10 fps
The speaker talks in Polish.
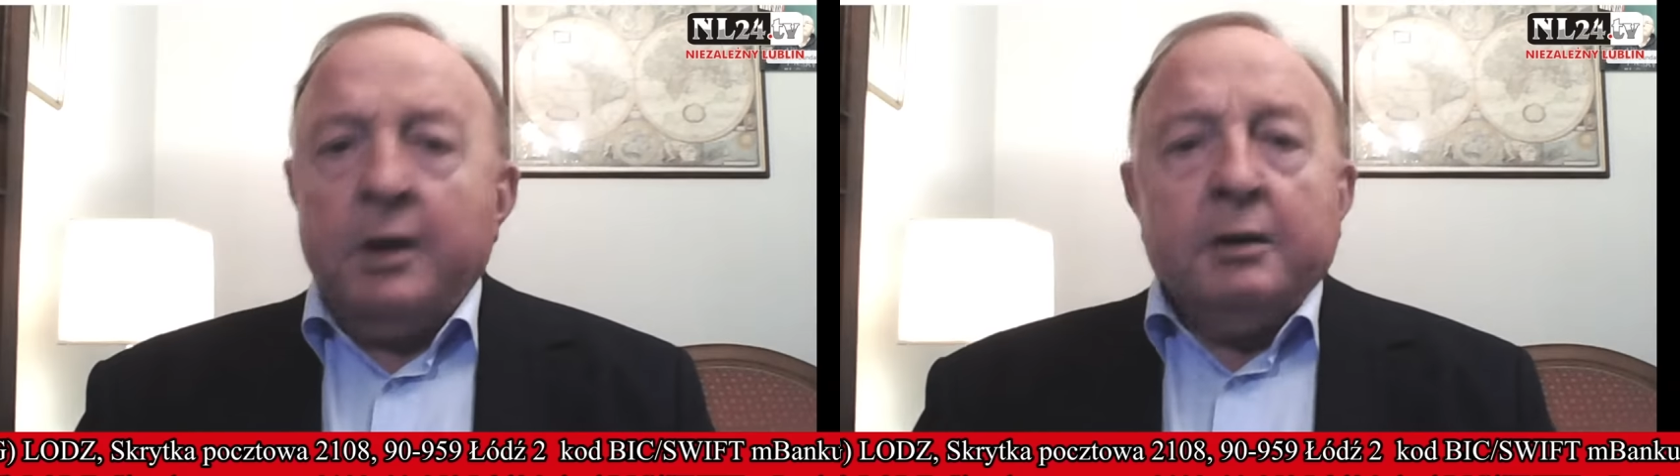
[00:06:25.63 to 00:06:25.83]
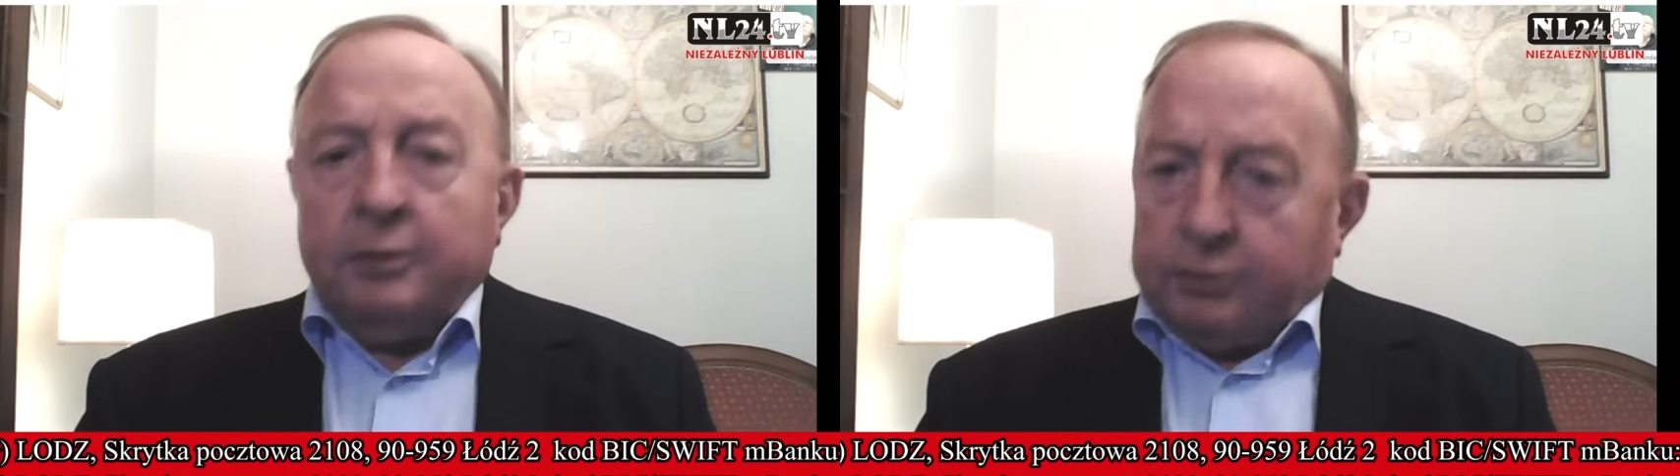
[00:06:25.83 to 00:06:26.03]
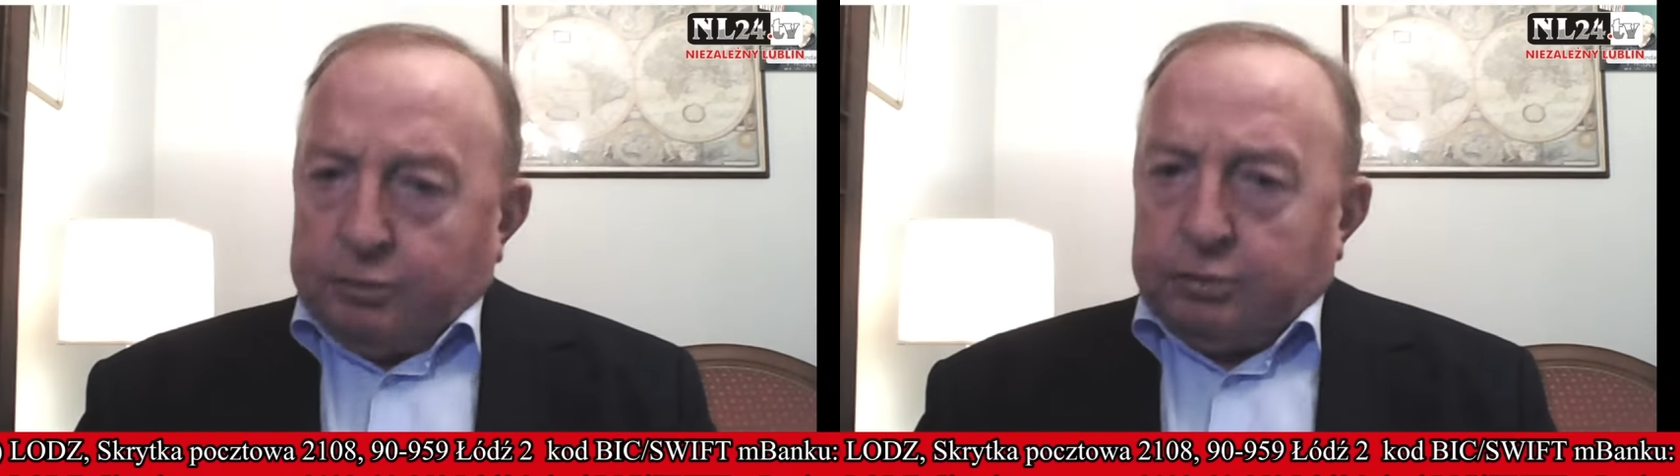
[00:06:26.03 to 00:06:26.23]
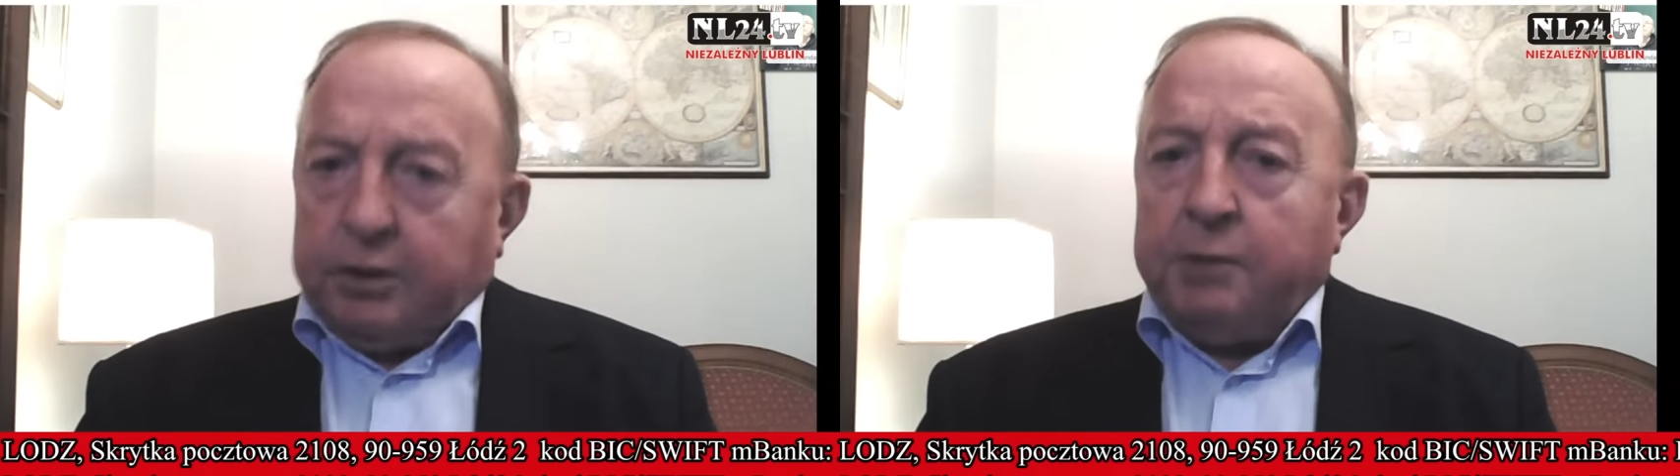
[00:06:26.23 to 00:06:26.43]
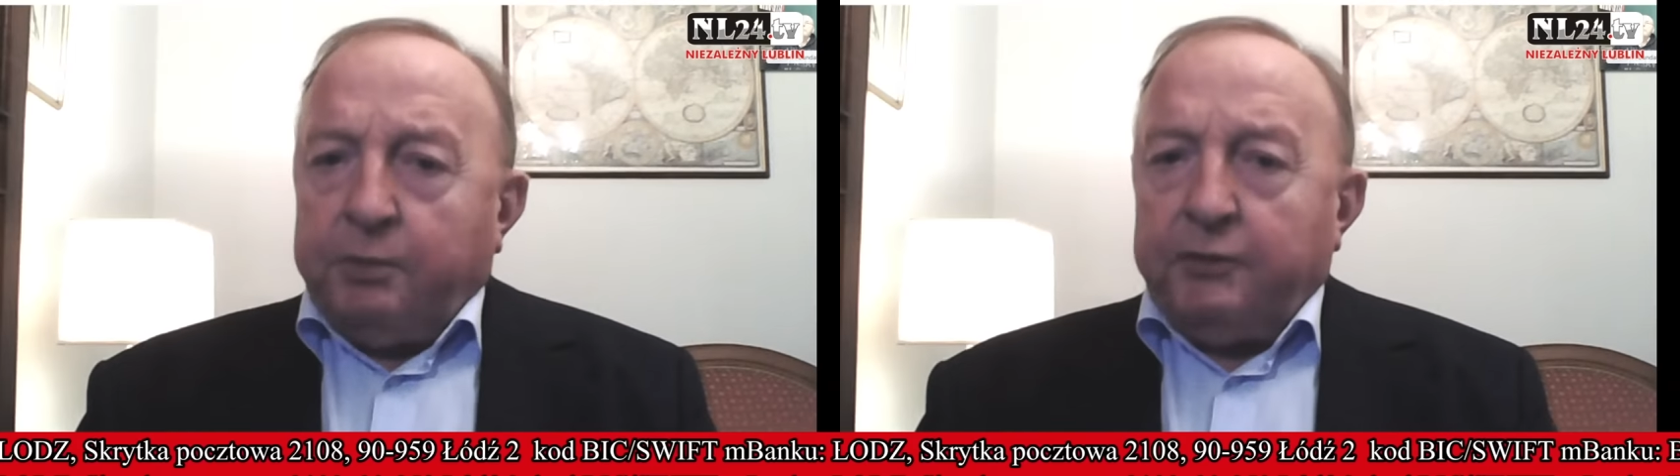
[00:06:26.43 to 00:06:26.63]
No
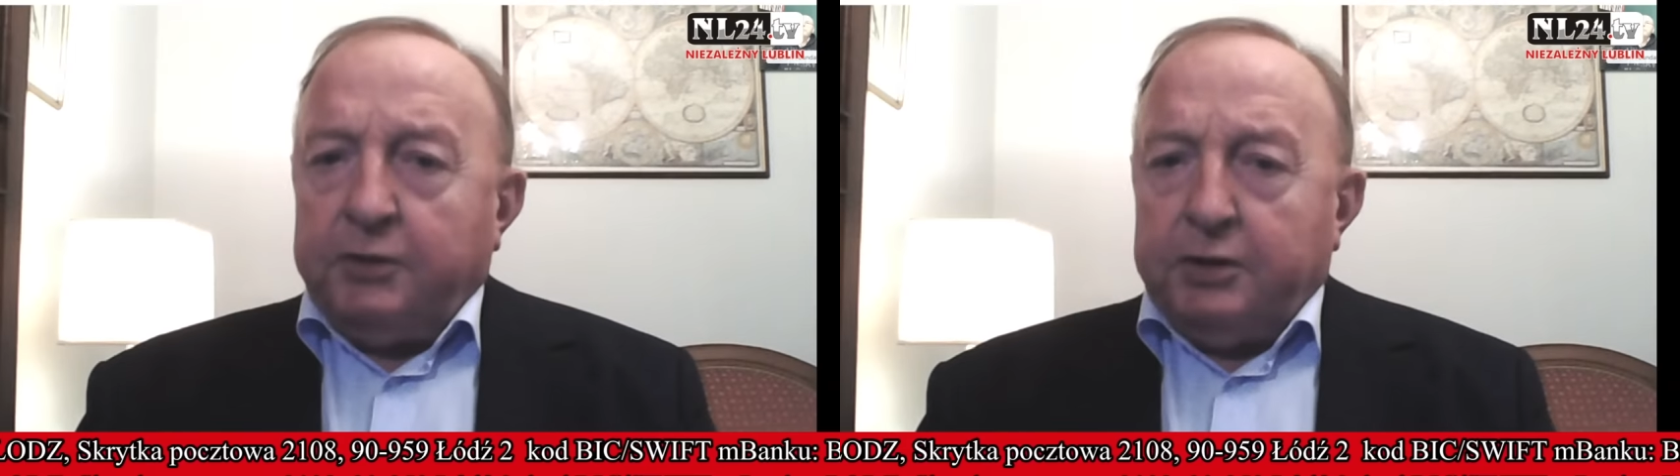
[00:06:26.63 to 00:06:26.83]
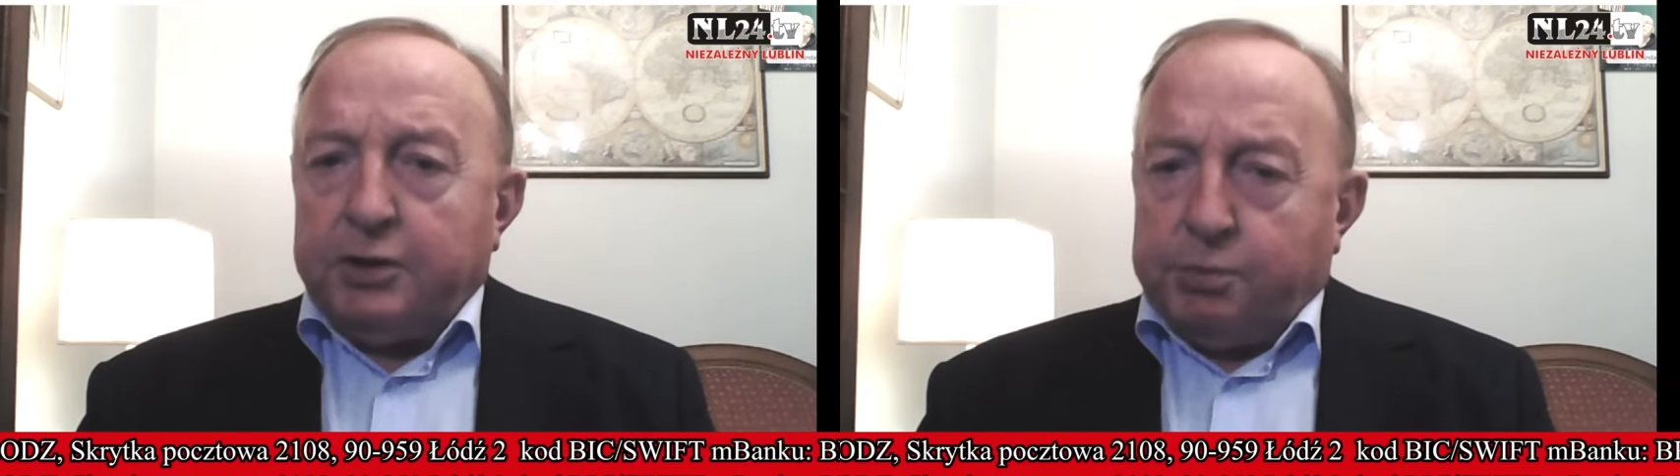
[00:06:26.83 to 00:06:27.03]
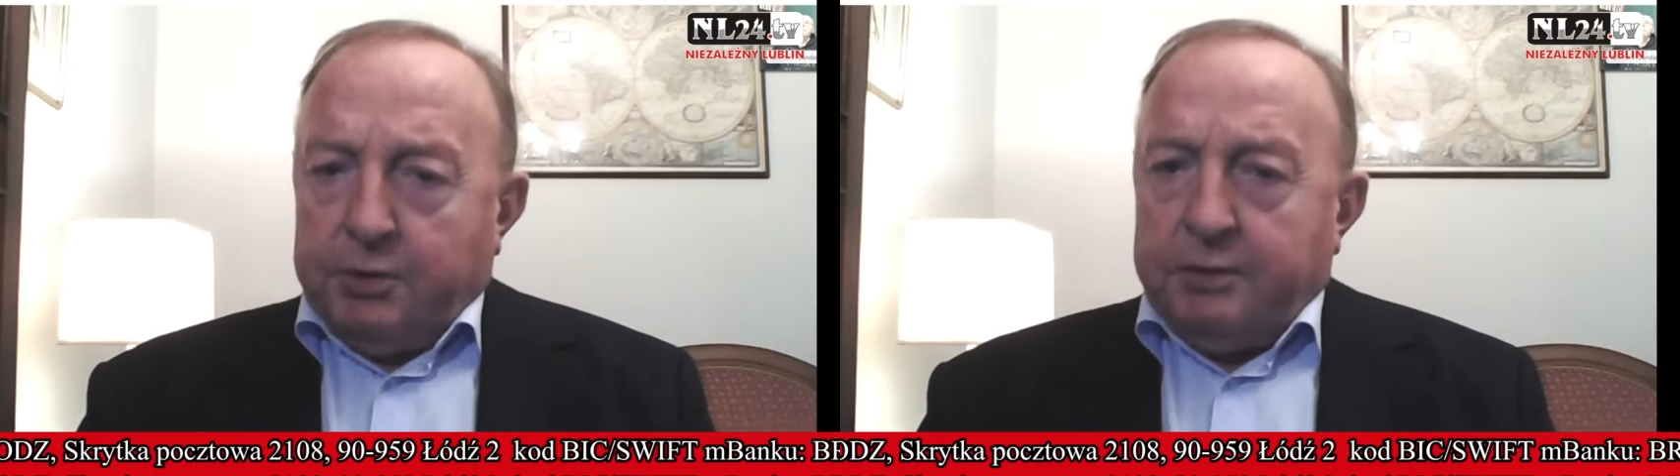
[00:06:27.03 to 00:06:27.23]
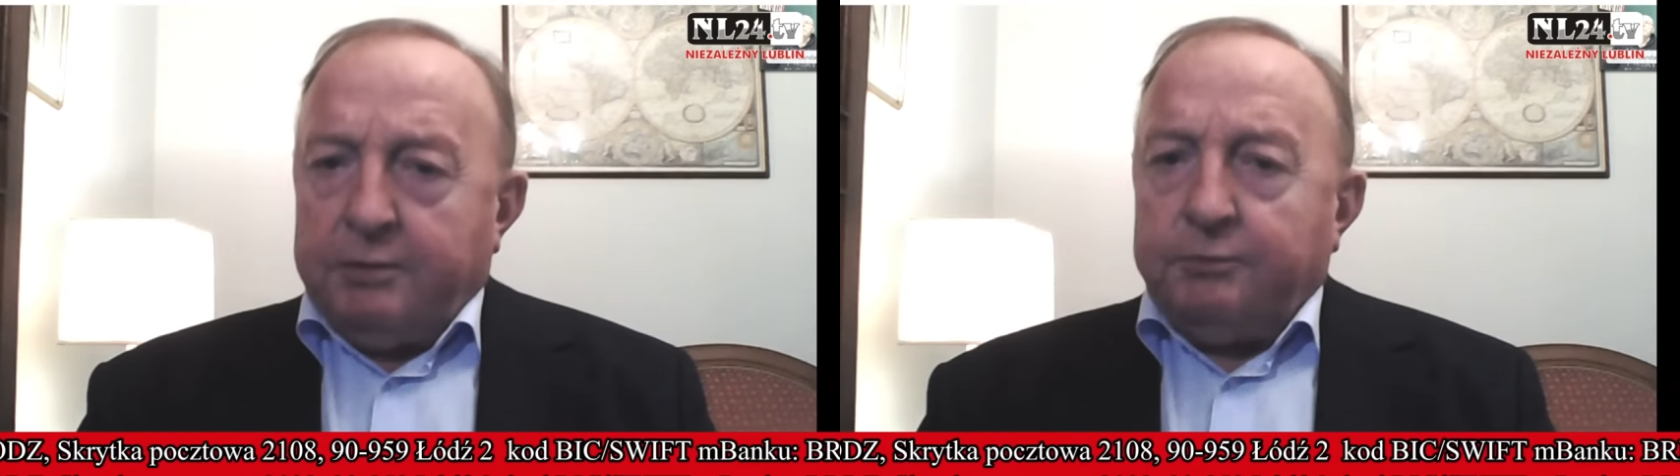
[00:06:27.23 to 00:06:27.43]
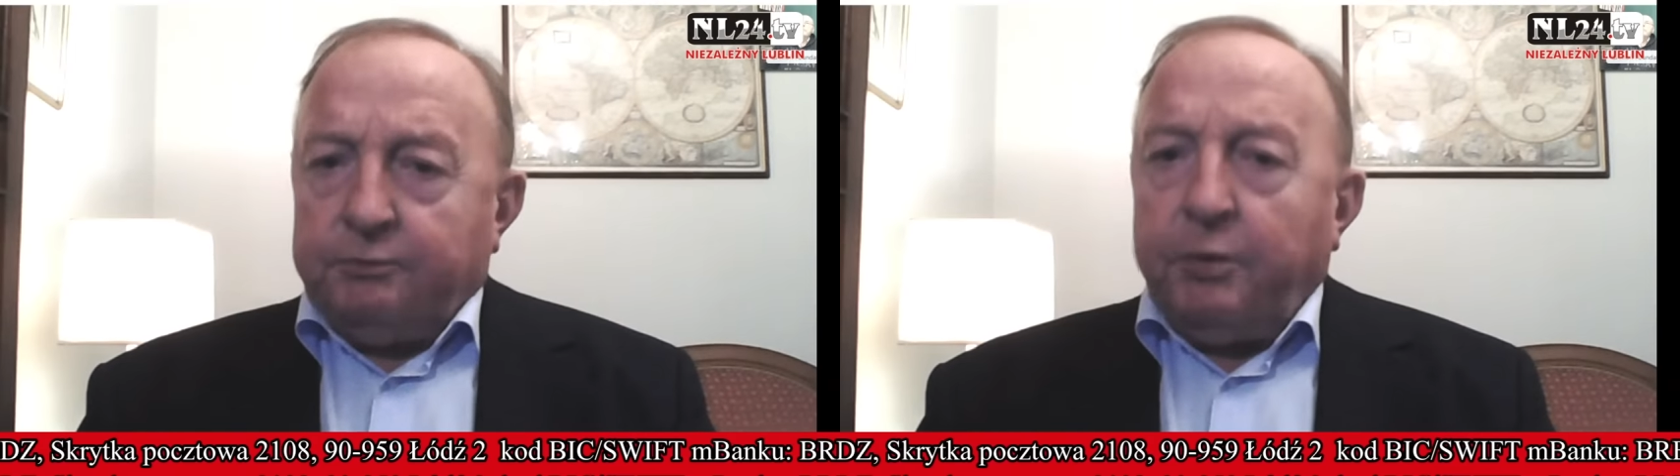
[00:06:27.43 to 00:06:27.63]
tutaj powinniśmy